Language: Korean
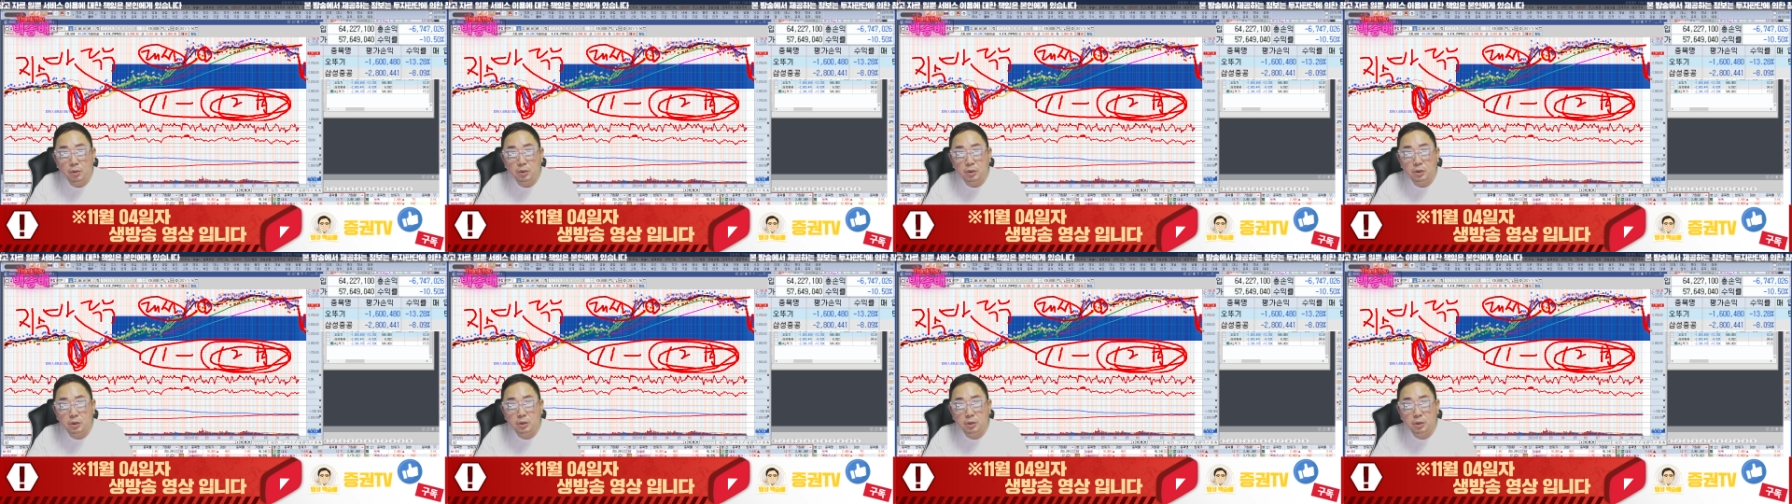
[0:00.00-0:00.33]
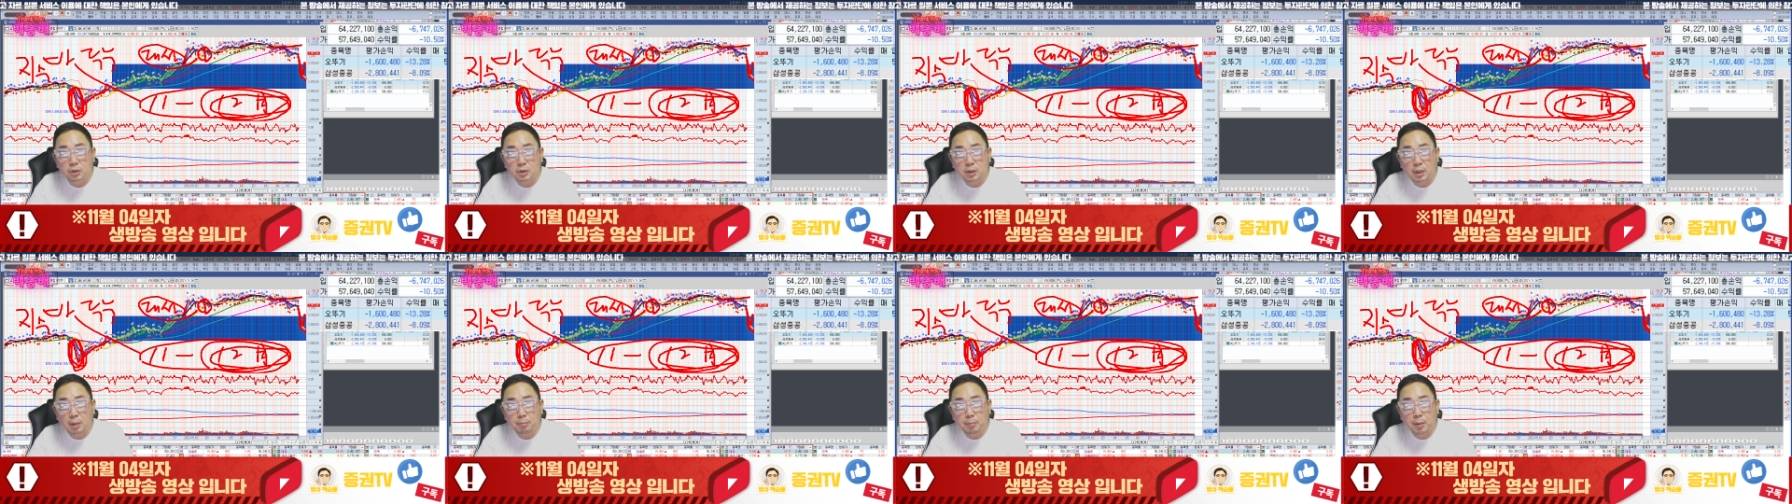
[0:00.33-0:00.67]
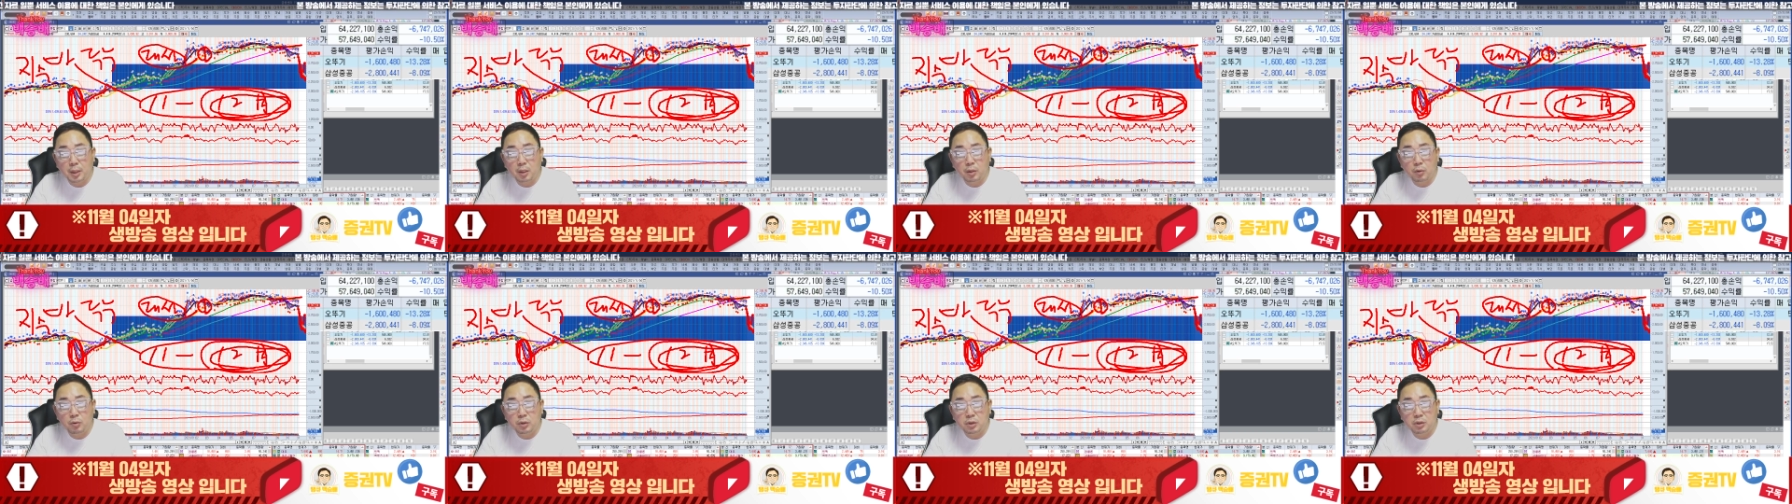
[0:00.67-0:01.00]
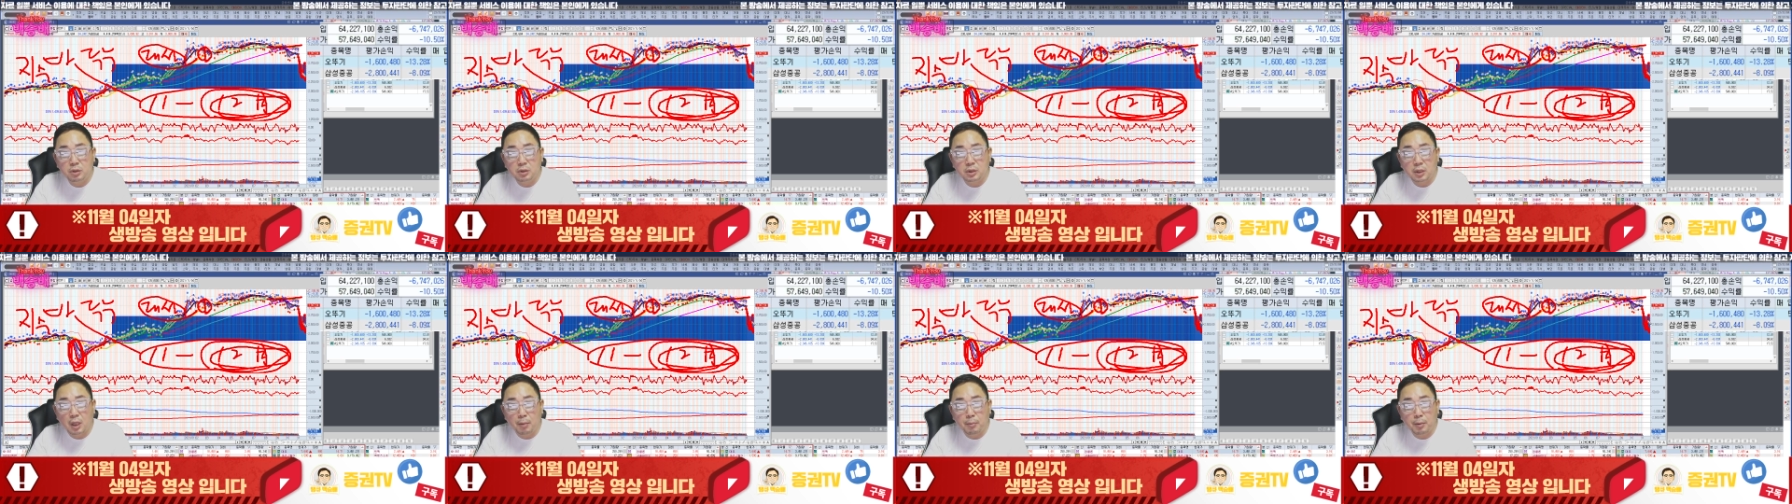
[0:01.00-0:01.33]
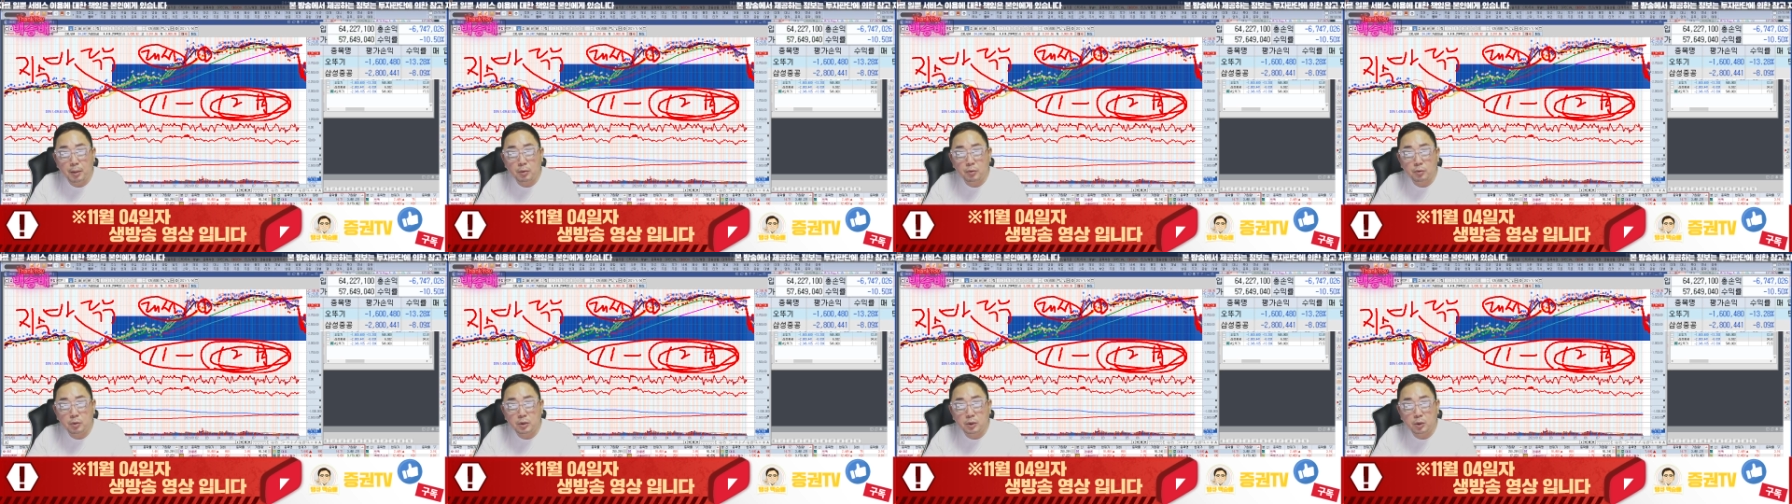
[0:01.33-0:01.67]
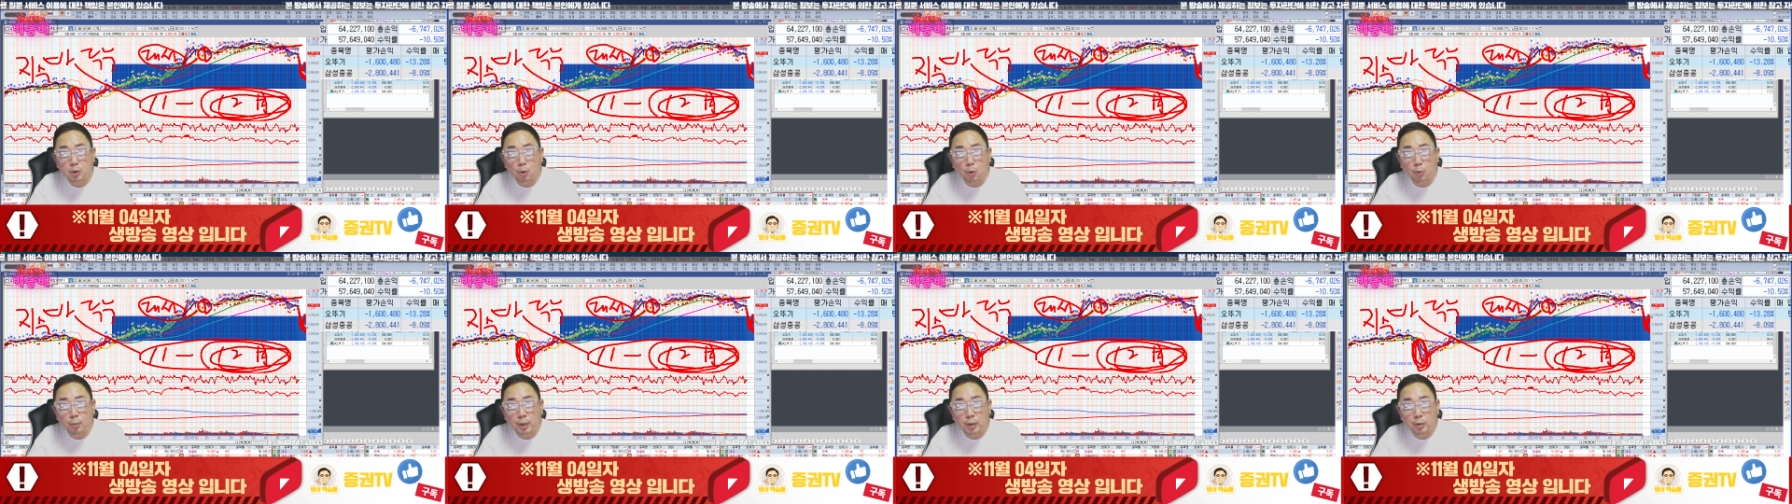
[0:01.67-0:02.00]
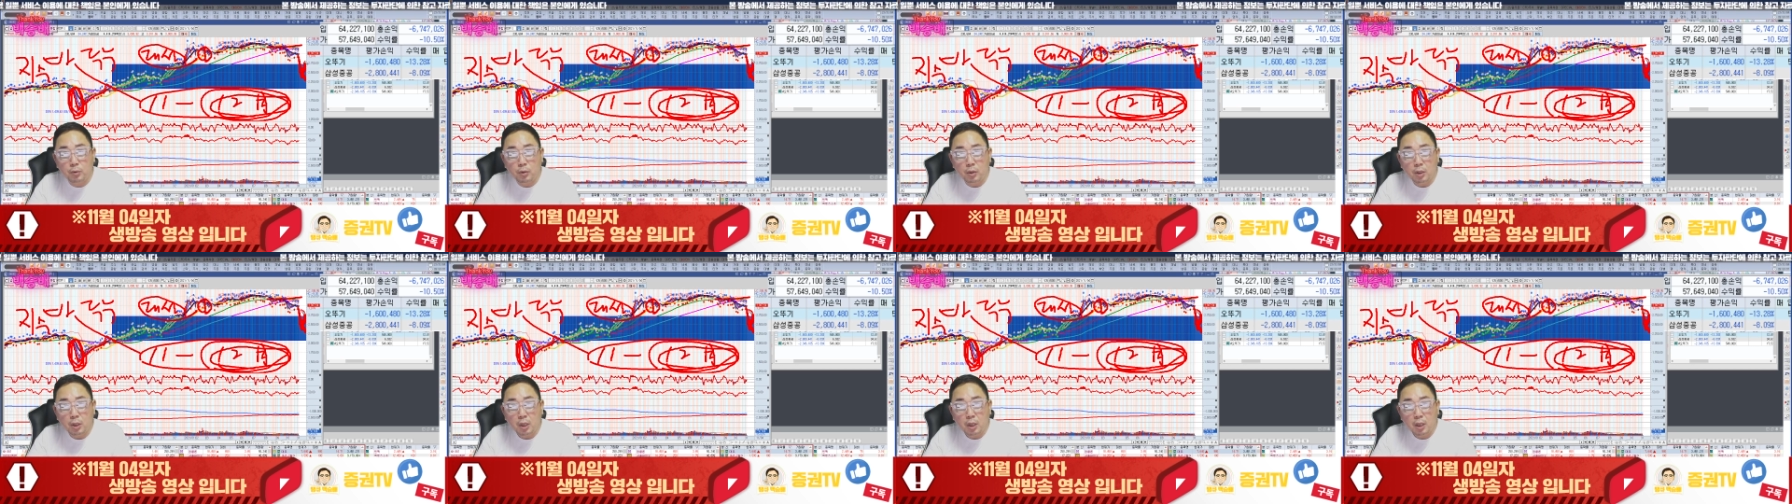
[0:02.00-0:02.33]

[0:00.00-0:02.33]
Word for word: 2,300이고 2,400이고 2,500이고